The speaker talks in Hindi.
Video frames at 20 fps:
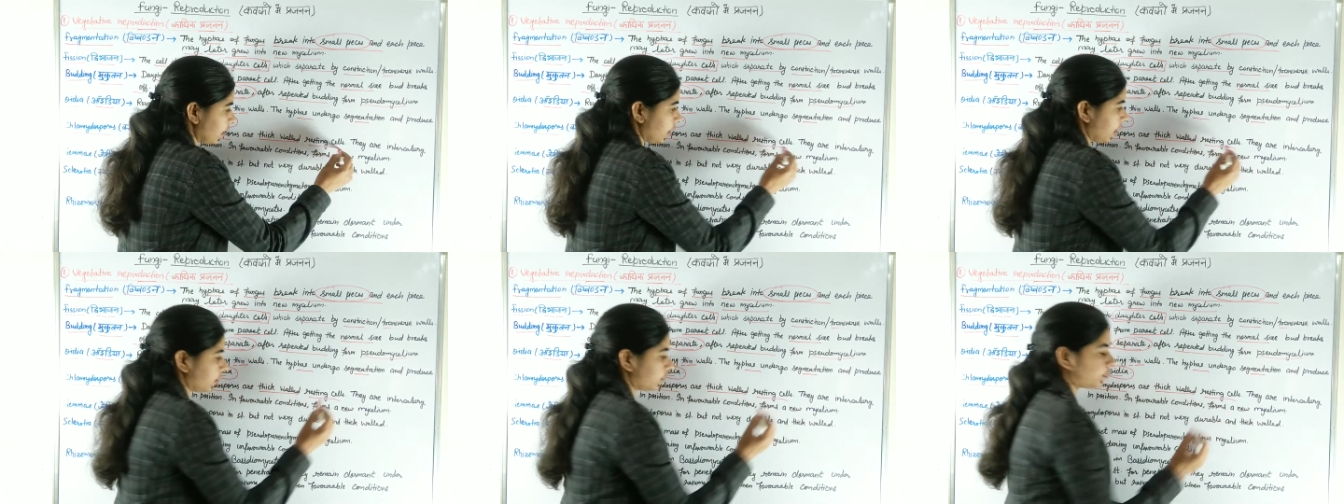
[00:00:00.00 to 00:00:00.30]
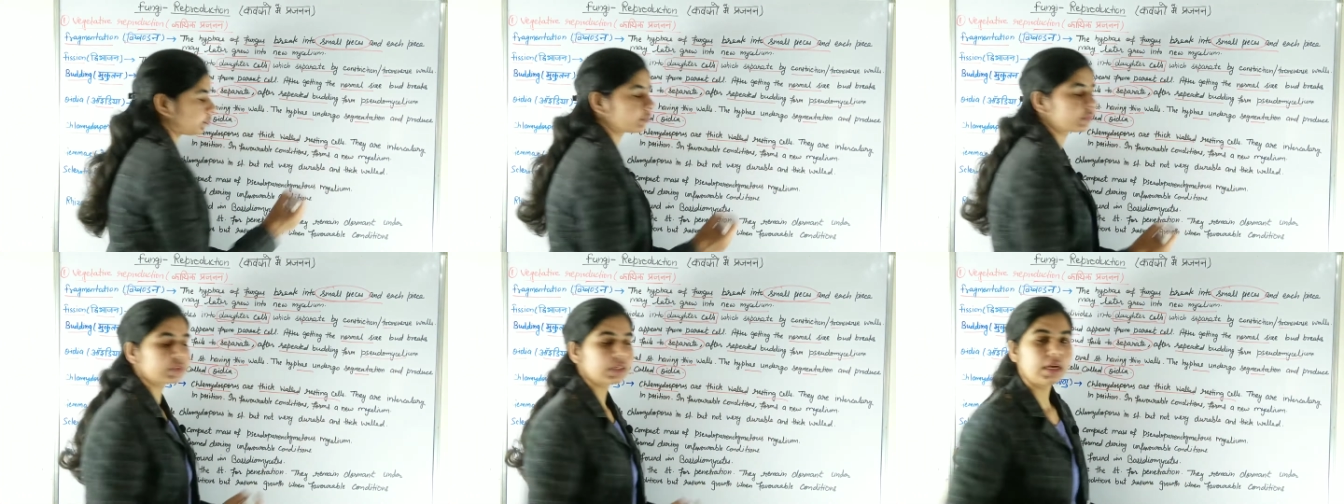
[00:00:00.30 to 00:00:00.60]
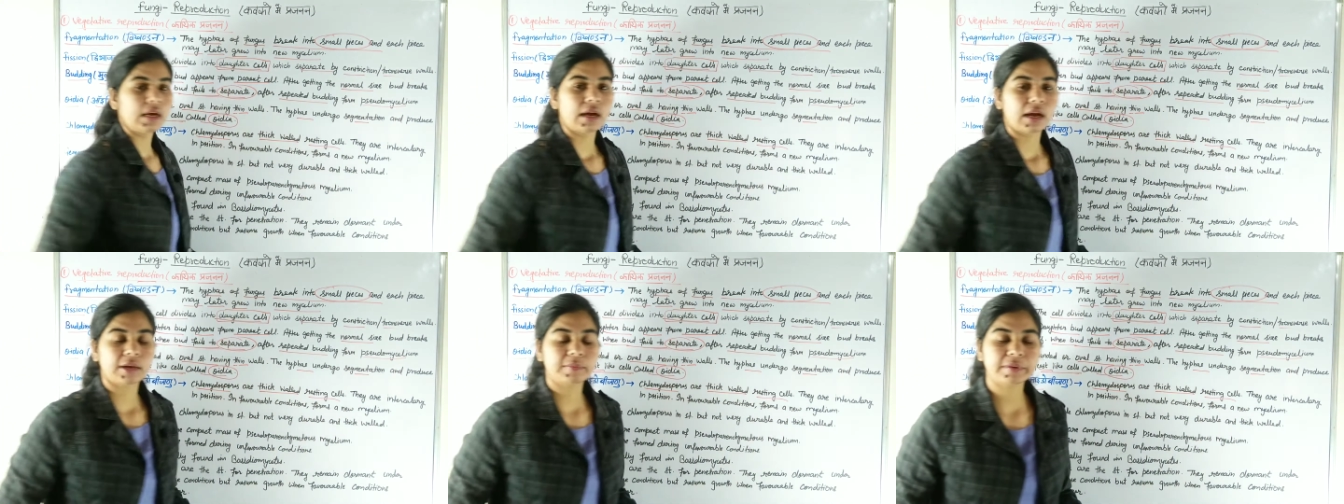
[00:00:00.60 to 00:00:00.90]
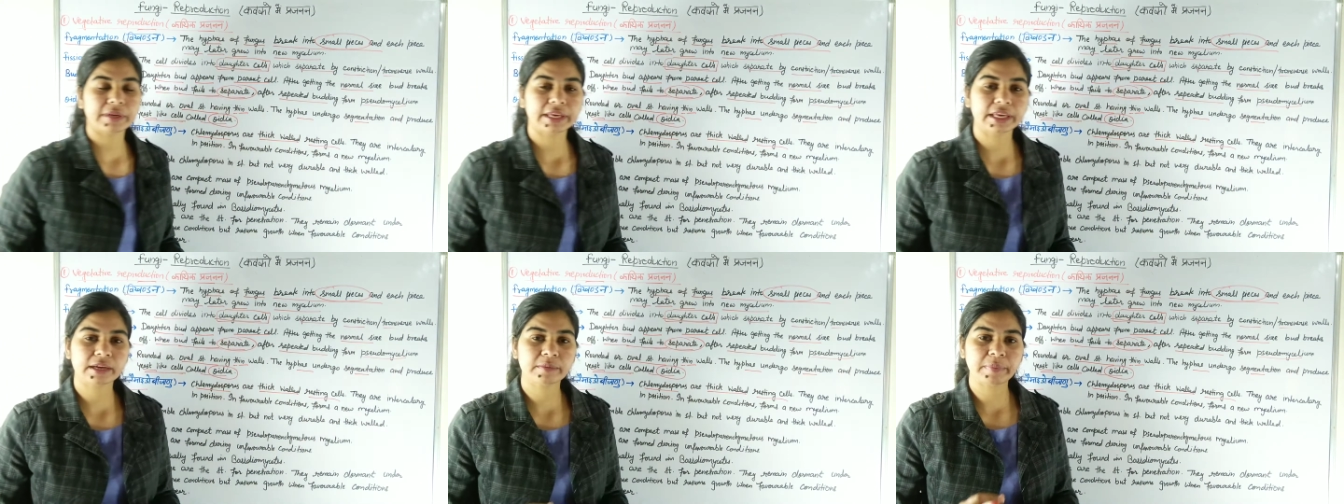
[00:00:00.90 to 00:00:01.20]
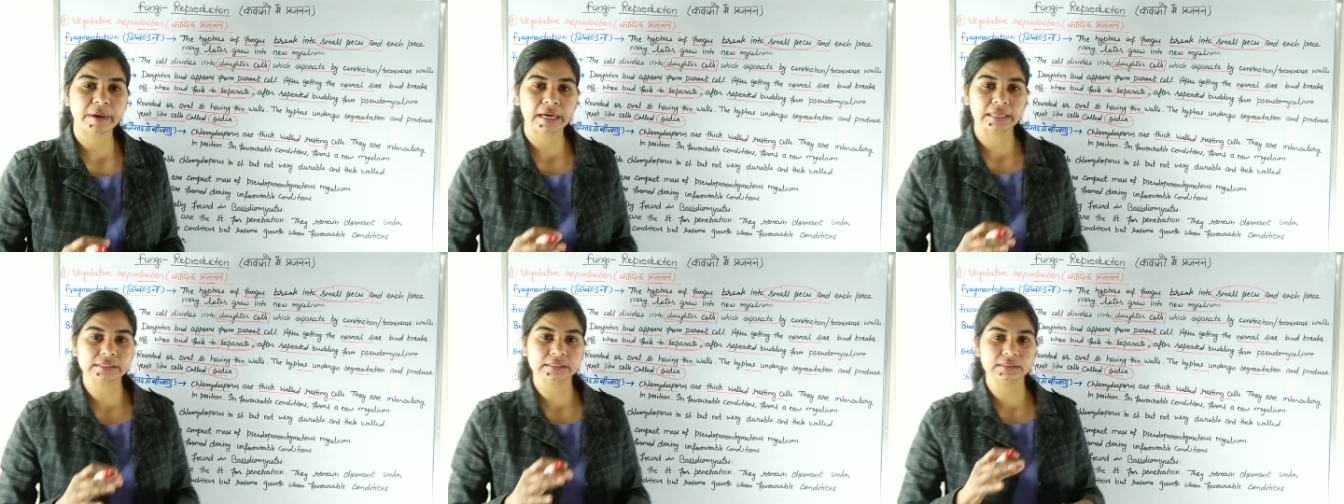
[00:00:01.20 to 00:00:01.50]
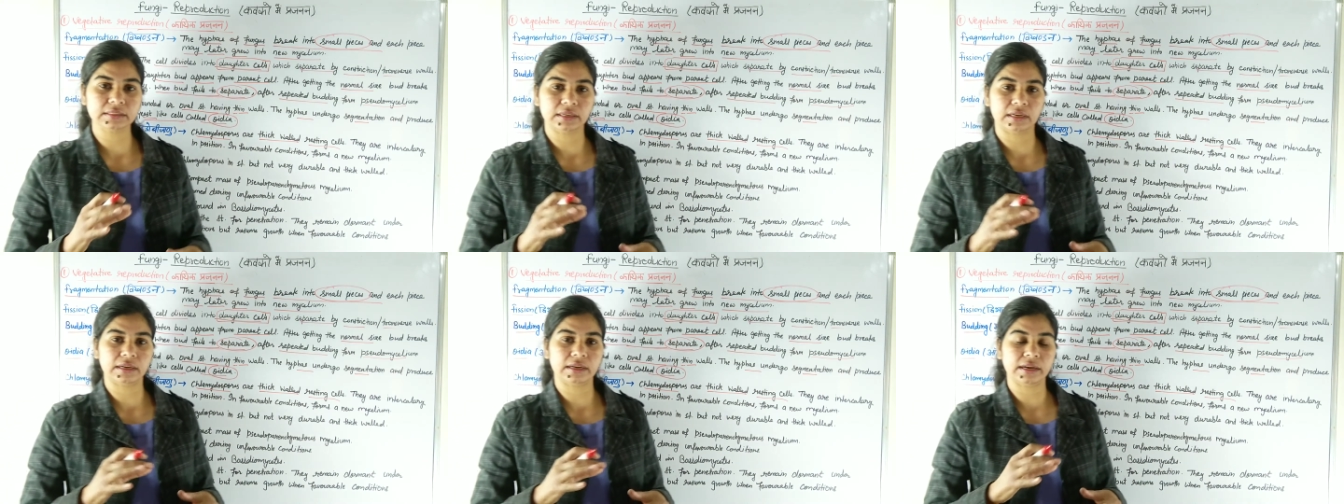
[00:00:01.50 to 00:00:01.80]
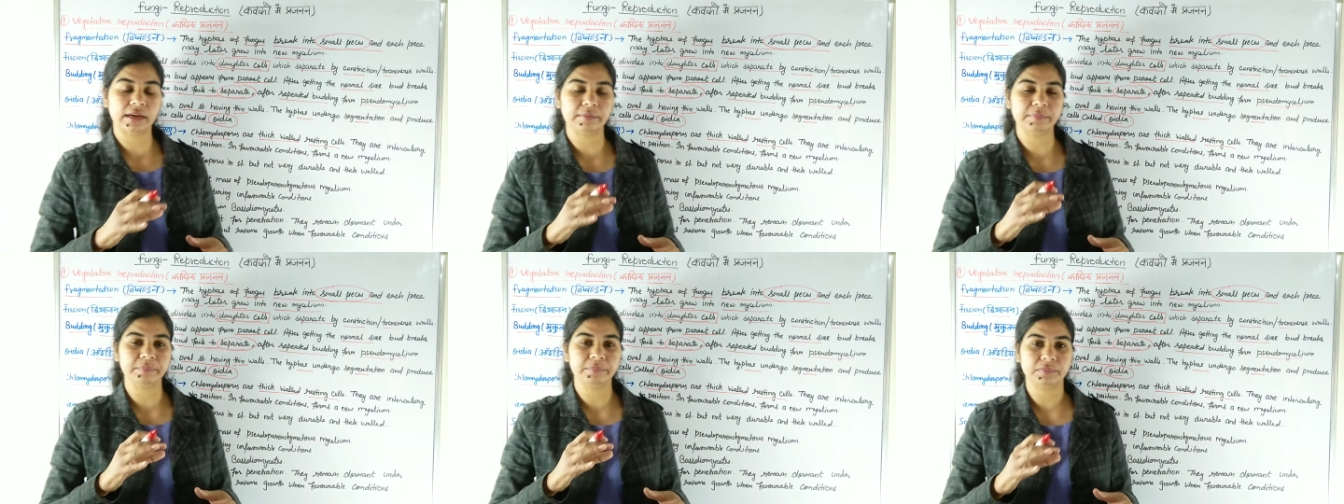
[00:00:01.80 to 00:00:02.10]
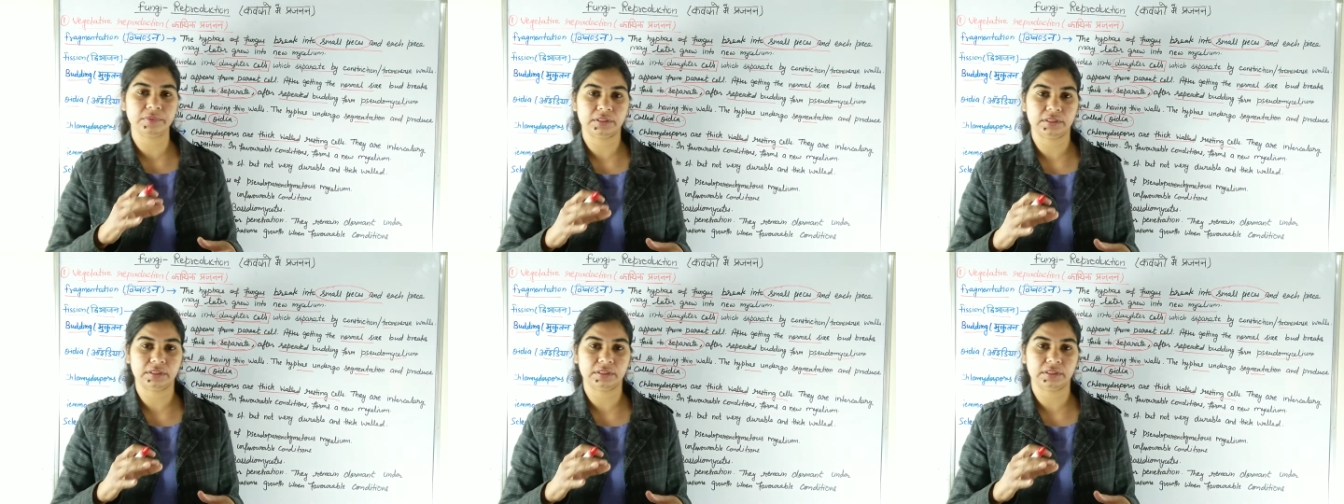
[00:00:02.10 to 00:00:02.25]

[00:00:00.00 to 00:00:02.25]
है अब एक बात अगर हम